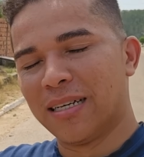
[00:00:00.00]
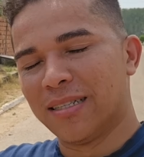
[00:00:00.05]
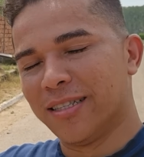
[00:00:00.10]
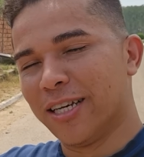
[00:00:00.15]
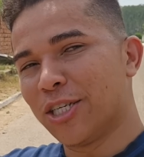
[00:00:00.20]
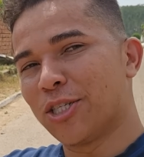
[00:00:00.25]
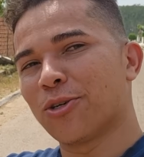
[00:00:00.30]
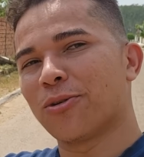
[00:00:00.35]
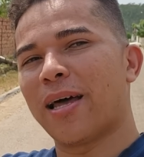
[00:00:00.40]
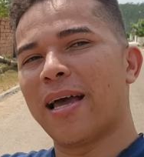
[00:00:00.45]

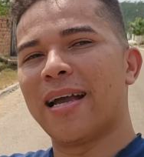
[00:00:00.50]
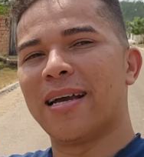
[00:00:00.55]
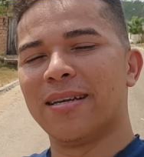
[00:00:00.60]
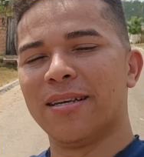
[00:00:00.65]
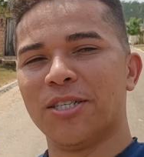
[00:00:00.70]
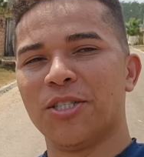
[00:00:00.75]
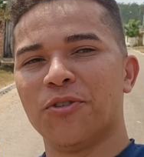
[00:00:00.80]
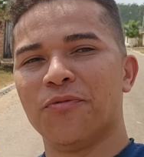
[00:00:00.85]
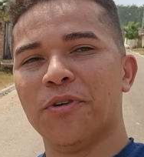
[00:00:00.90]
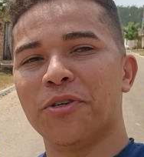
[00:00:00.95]
Deixa o like
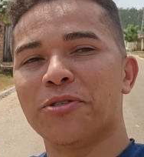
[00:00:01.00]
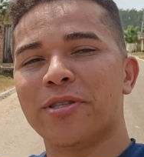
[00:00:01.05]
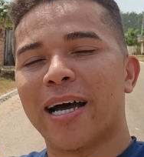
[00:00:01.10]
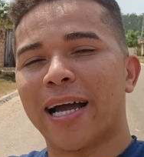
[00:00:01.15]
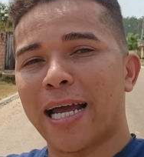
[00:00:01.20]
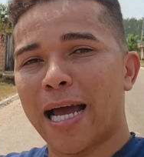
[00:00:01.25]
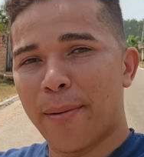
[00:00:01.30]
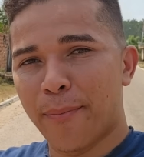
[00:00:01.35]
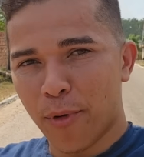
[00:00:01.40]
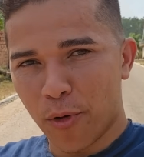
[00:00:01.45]
nesse vídeo,
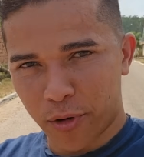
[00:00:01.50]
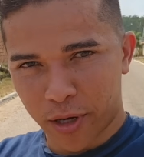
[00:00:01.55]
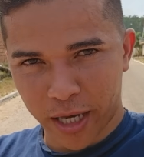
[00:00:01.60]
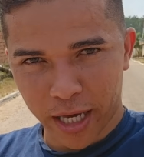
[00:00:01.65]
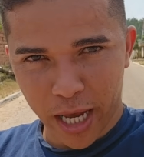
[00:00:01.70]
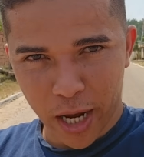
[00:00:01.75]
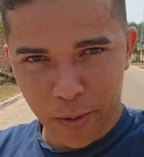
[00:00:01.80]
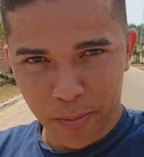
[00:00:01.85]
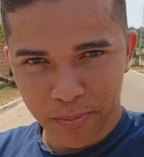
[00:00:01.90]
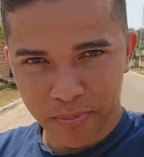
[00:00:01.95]
daqui a
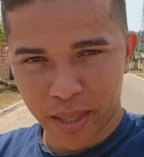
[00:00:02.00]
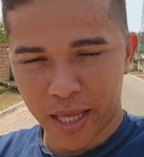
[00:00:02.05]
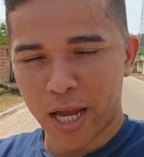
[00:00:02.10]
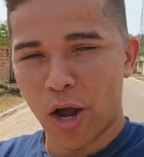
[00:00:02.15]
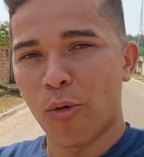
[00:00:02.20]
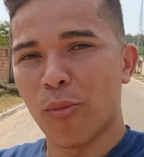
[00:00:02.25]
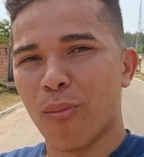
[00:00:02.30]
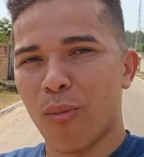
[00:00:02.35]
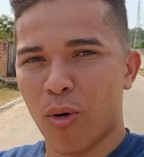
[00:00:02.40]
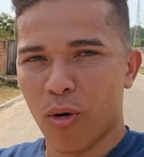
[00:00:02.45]
pouquinho tem
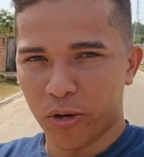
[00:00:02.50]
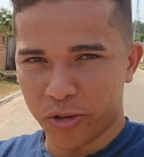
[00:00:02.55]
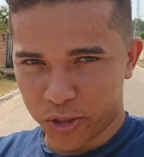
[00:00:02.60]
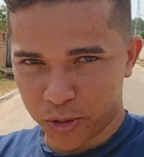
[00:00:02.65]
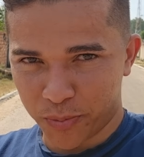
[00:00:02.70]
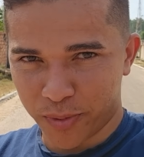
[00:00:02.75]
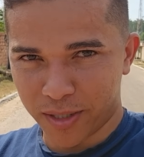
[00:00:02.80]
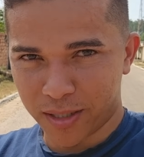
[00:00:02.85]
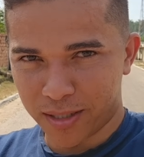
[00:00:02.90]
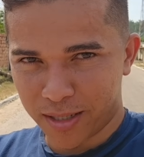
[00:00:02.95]
almoço
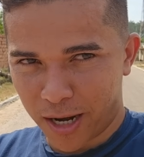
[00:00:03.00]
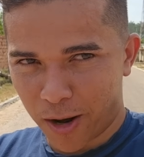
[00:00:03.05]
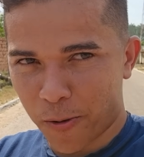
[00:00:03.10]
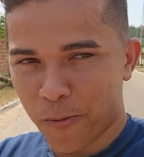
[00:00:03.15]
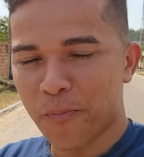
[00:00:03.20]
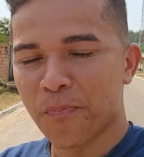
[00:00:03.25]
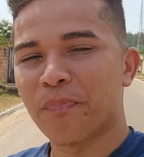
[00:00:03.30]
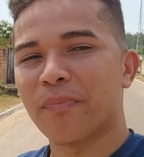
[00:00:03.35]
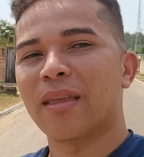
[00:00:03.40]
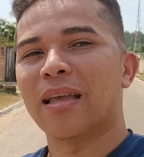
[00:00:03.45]

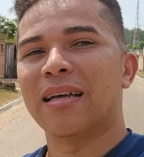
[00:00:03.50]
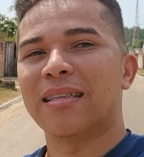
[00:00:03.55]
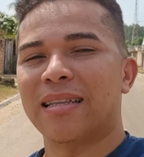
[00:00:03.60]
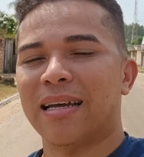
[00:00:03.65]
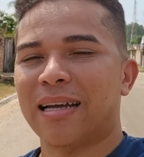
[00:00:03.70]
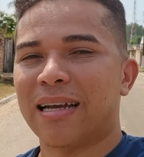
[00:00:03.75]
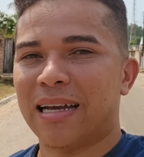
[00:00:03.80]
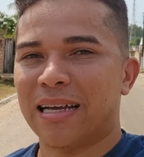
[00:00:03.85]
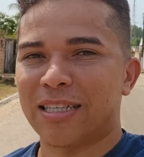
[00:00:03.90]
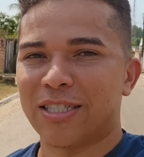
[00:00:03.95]
especial
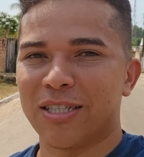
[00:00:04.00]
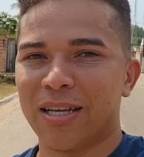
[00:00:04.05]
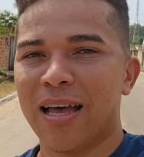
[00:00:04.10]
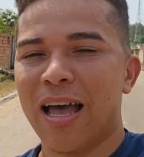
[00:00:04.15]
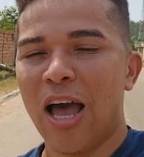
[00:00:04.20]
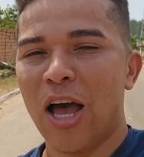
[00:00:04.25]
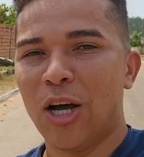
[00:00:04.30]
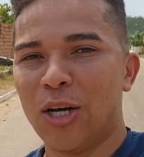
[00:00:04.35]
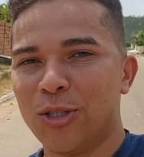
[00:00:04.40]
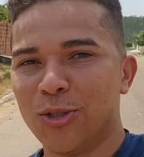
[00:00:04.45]
na casa
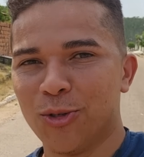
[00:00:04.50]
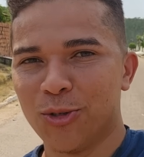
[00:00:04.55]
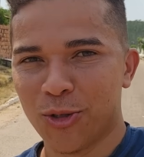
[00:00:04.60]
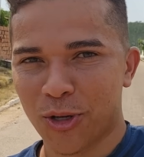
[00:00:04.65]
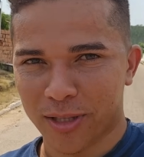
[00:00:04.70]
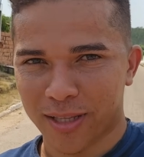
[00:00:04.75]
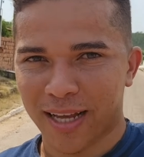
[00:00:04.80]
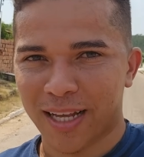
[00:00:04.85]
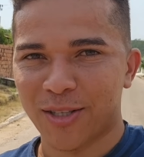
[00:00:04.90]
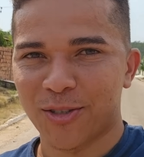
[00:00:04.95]
do
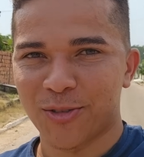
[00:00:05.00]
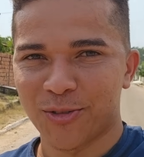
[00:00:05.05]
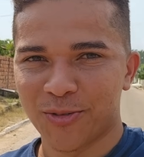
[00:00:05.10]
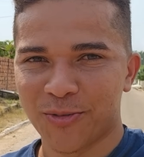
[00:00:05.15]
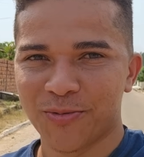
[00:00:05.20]
Nonato.